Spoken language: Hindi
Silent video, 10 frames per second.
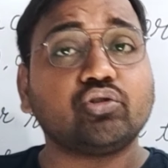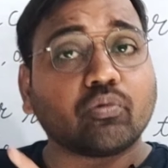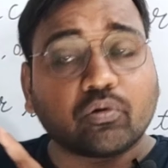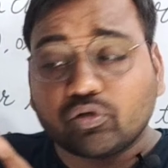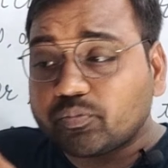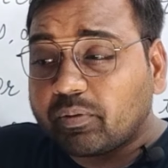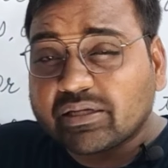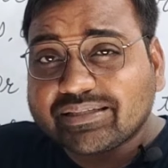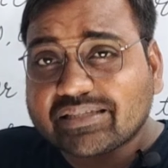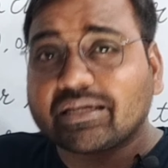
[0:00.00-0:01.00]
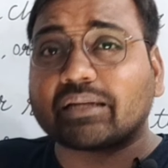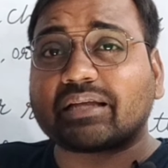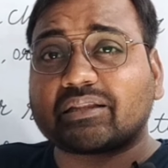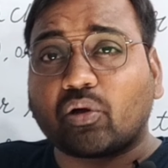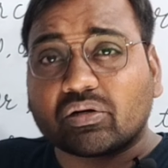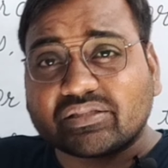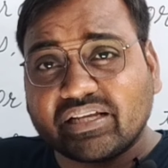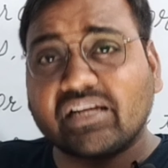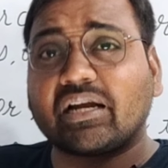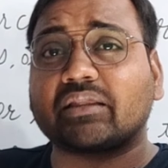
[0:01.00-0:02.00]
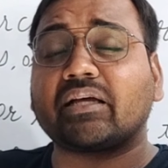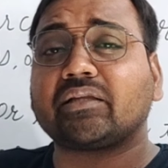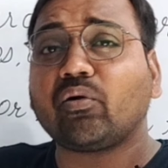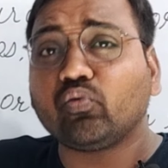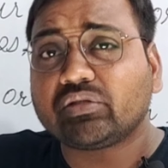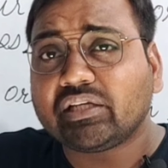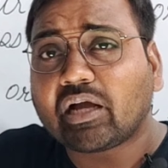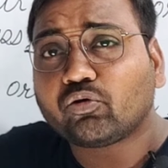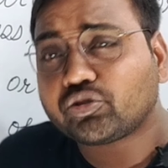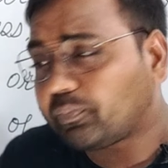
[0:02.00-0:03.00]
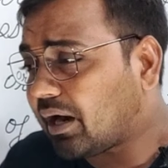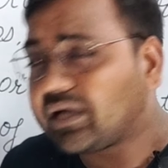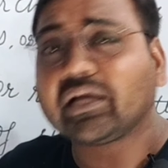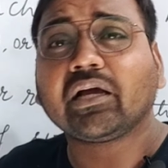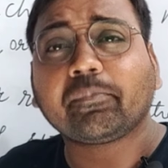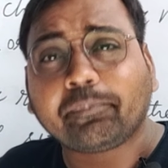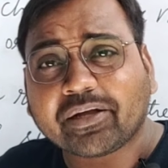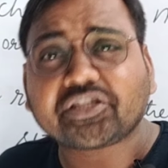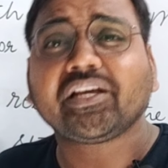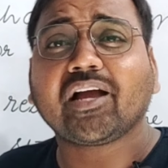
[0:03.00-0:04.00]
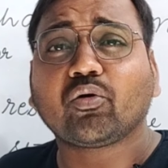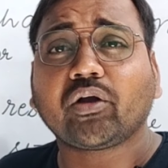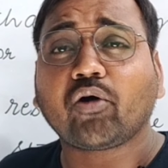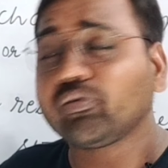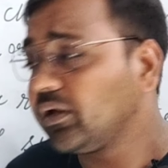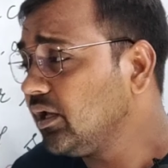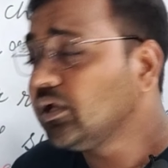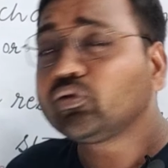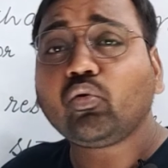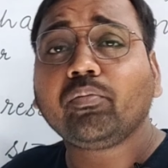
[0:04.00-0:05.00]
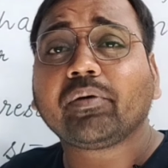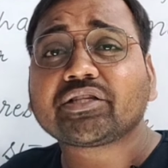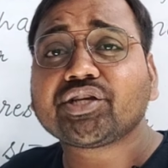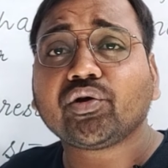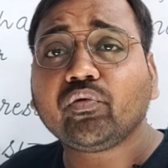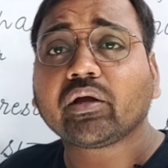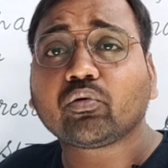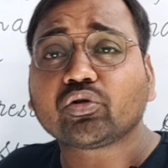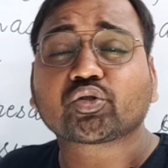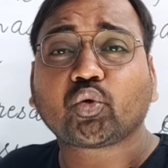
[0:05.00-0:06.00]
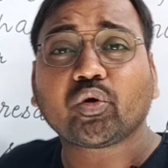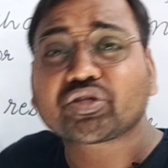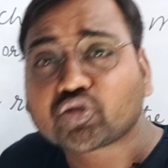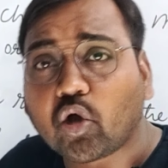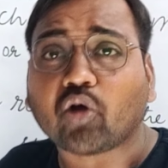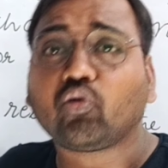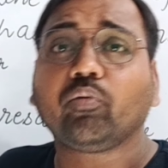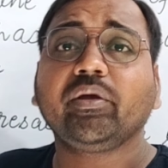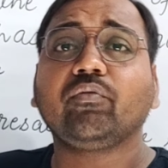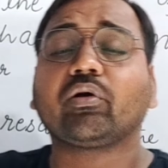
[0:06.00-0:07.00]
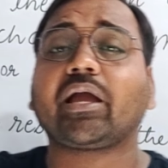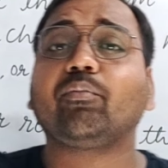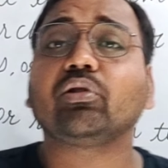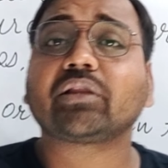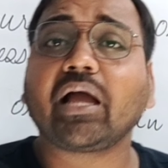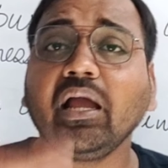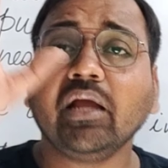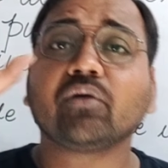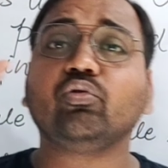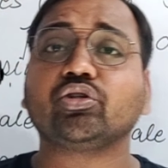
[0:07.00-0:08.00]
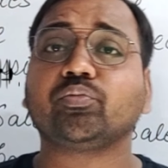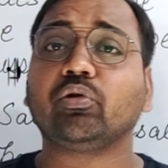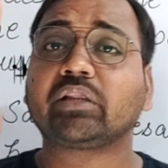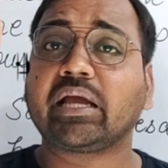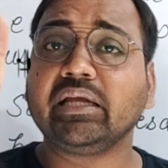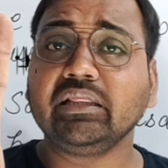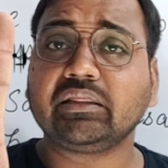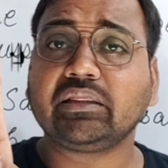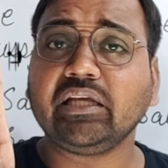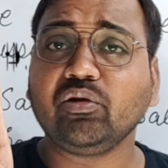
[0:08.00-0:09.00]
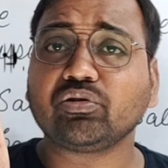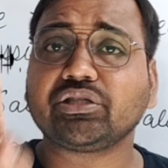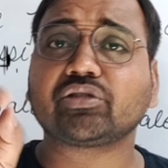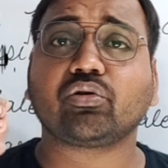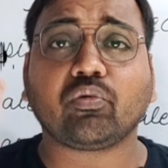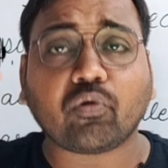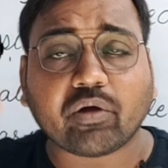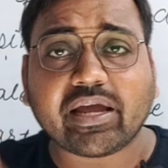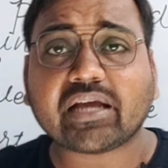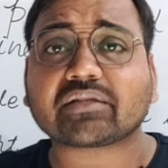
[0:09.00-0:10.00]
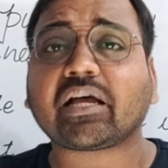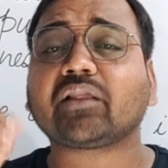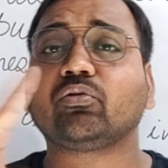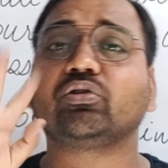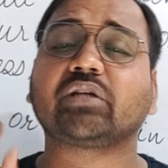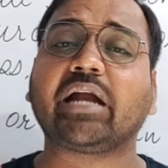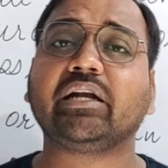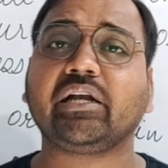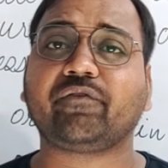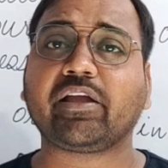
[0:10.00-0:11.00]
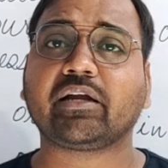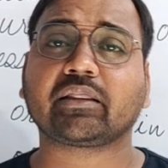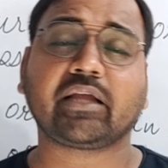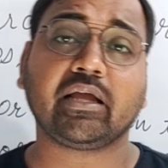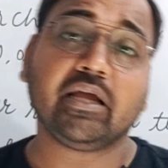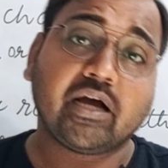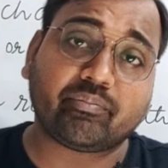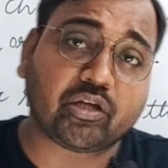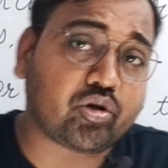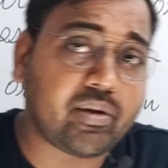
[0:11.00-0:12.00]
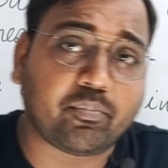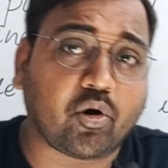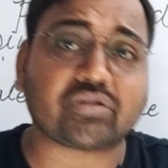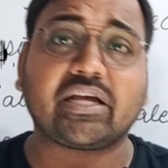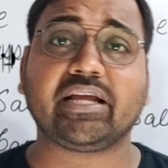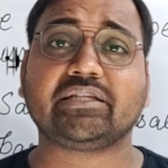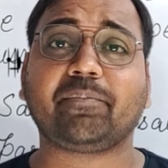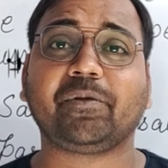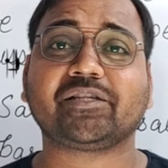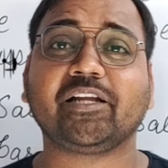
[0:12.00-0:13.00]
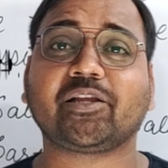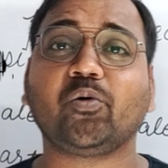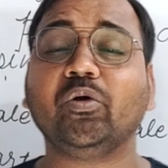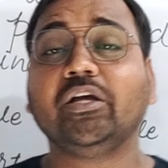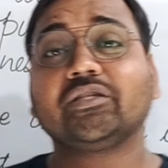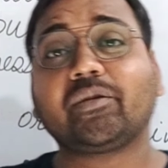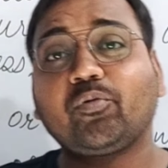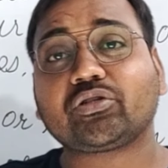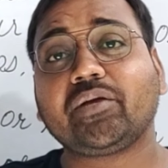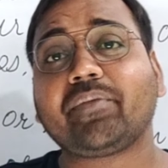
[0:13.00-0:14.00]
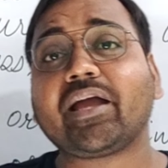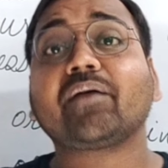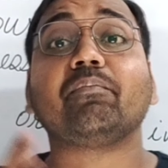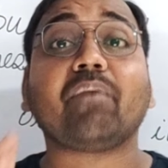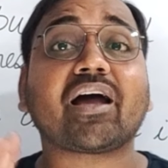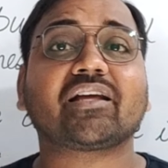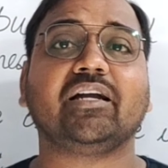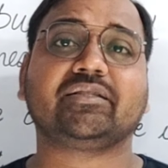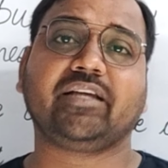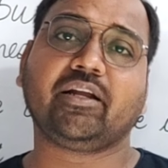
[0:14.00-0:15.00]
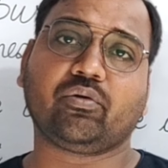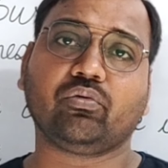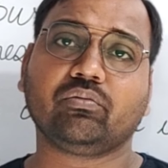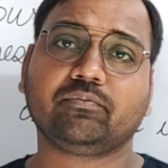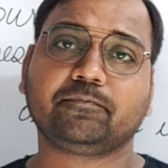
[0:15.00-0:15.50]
जो वो गुड्स परचेज करता था और सेल करता था उसी का कुछ पार्ट अगर बच गया गोडाउन में तो उन बचे हुए गुड्स को स्टॉक को भी वो क्या बोलता है गुड्स बोलता है इन तीनों चीज को वो एक साथ गुड्स आइडेंटिफाई करता है अब देखो मैं बहुत सारे एग्जाम्पल्स लेता हूं सपोज कि मैं एक मार्कर सेलर हूं